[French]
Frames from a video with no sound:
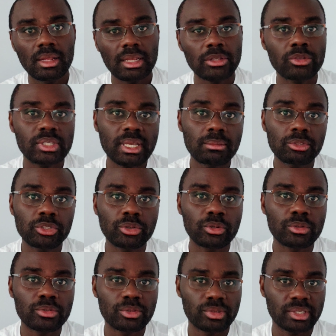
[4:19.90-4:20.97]
La deuxième
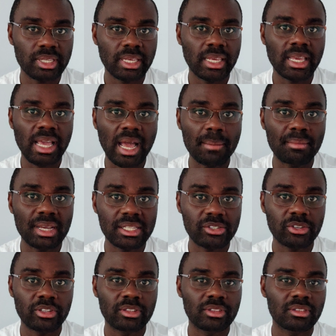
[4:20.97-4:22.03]
chose, c'est
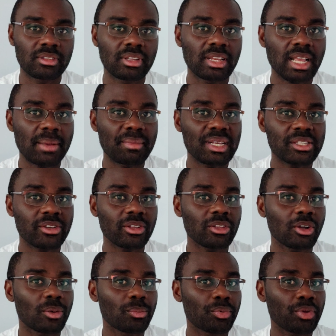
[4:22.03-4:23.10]
Amazon. Amazon,
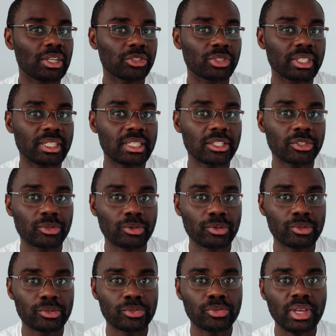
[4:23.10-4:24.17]
on peut acheter des
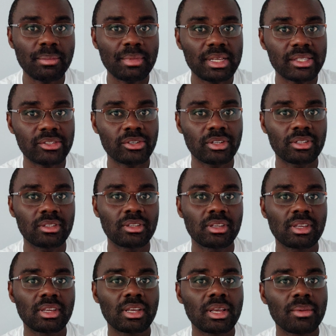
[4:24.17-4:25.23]
choses sur Amazon,
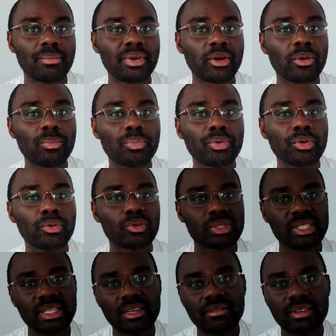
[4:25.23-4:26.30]
mais on peut
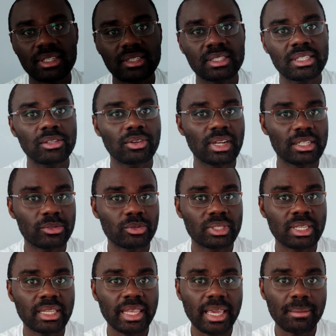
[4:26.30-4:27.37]
aussi investir dans la
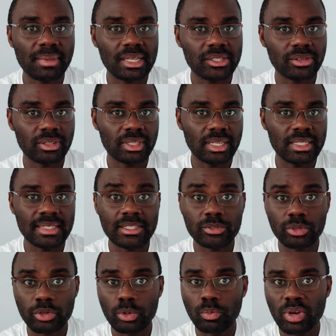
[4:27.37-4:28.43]
société Amazon. Et c'est
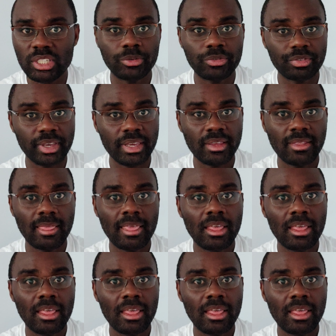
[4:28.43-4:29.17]
ce que moi, je fais.